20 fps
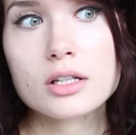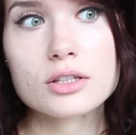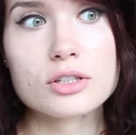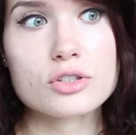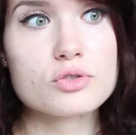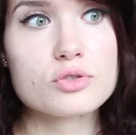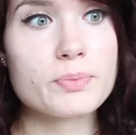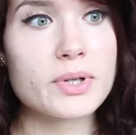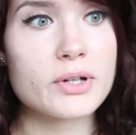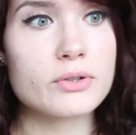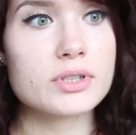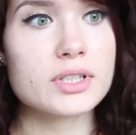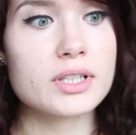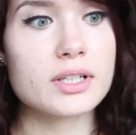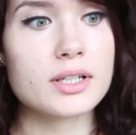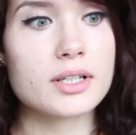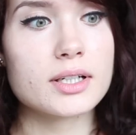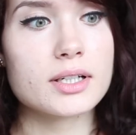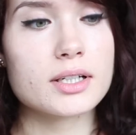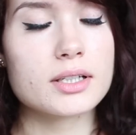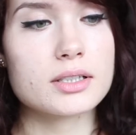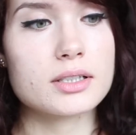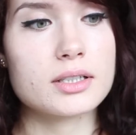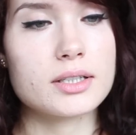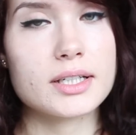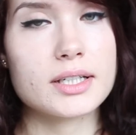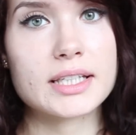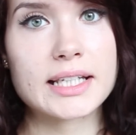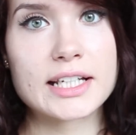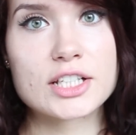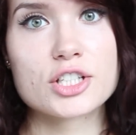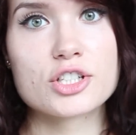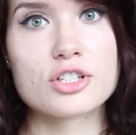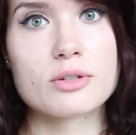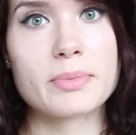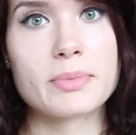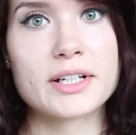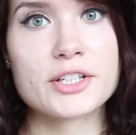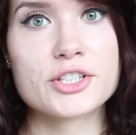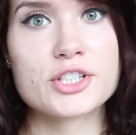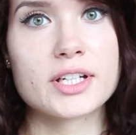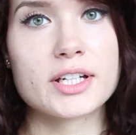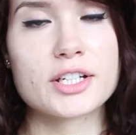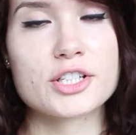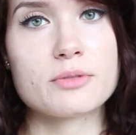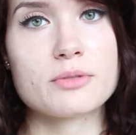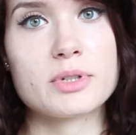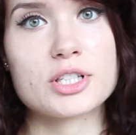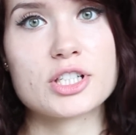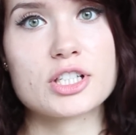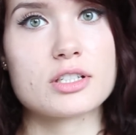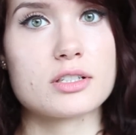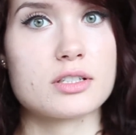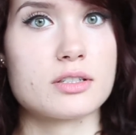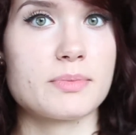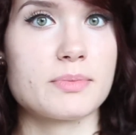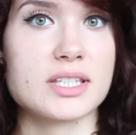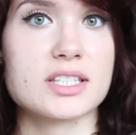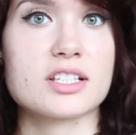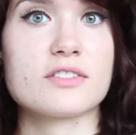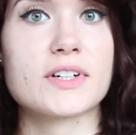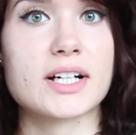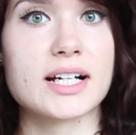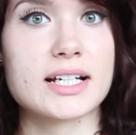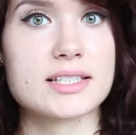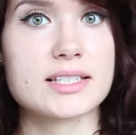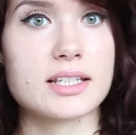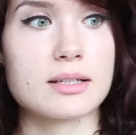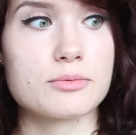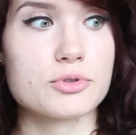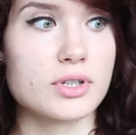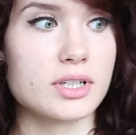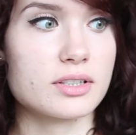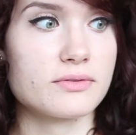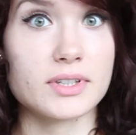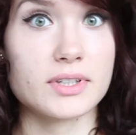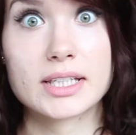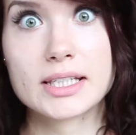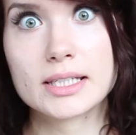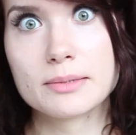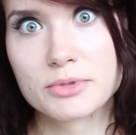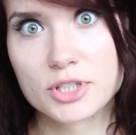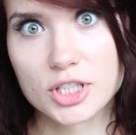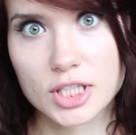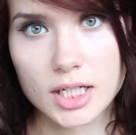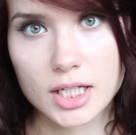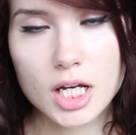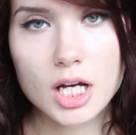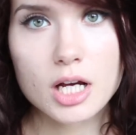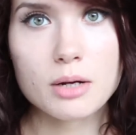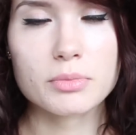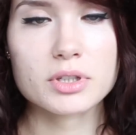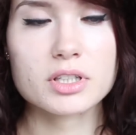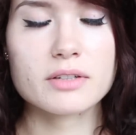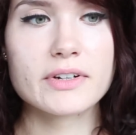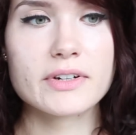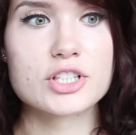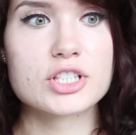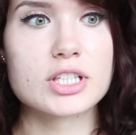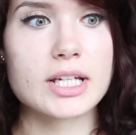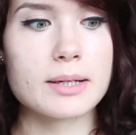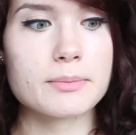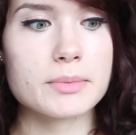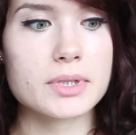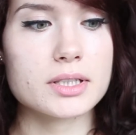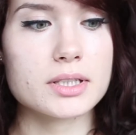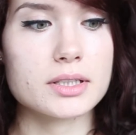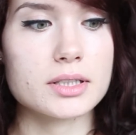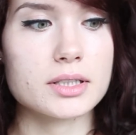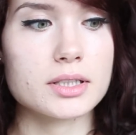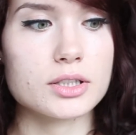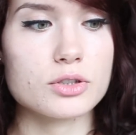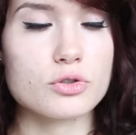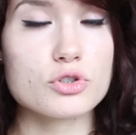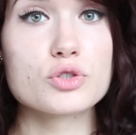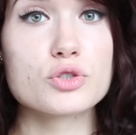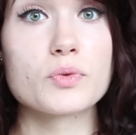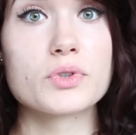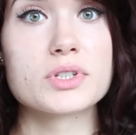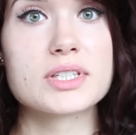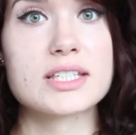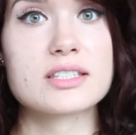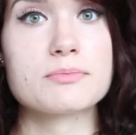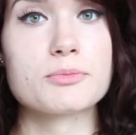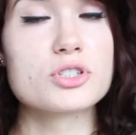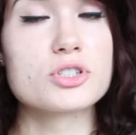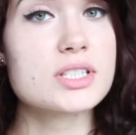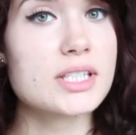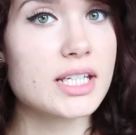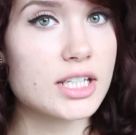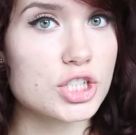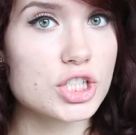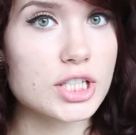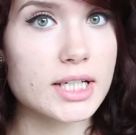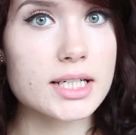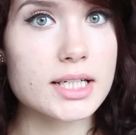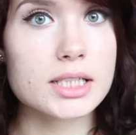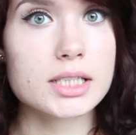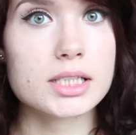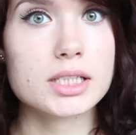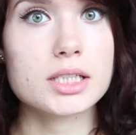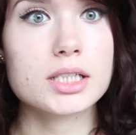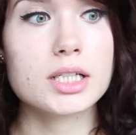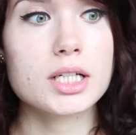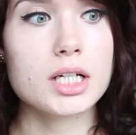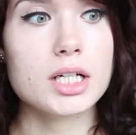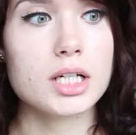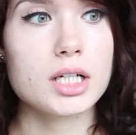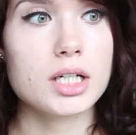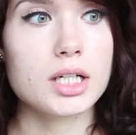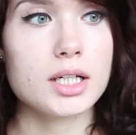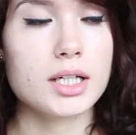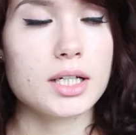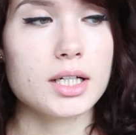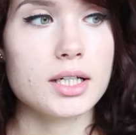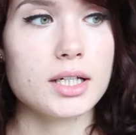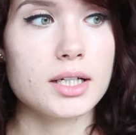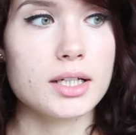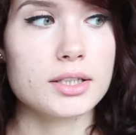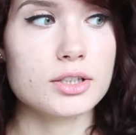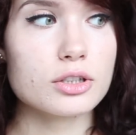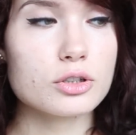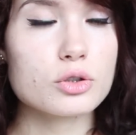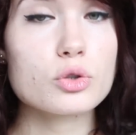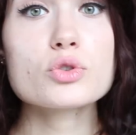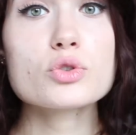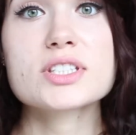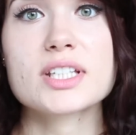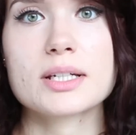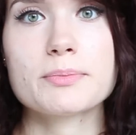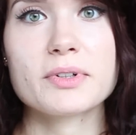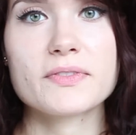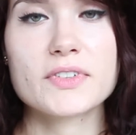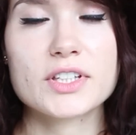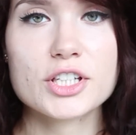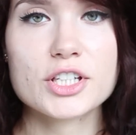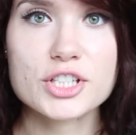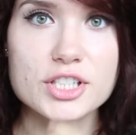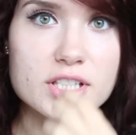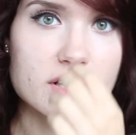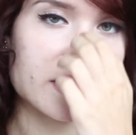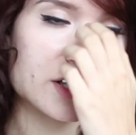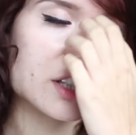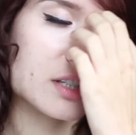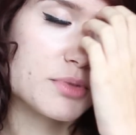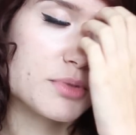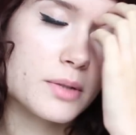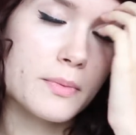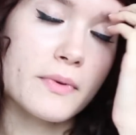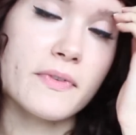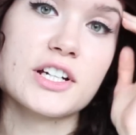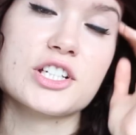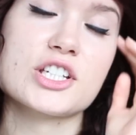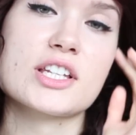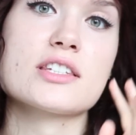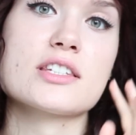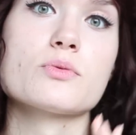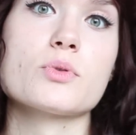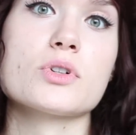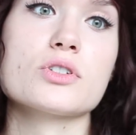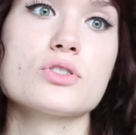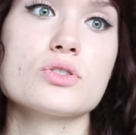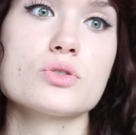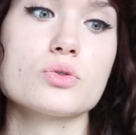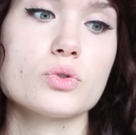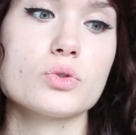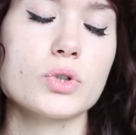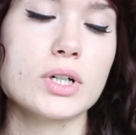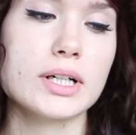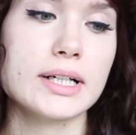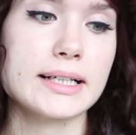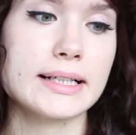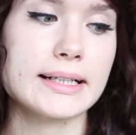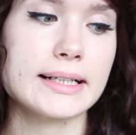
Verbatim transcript: to zupełnie y, inaczej się opalicie, jeśli będziecie spędzać wakacje na przykład w Egipcie, ponieważ tam y, już słońce jest mocniejsze i no krócej powinniście właśnie przebywać na słońcu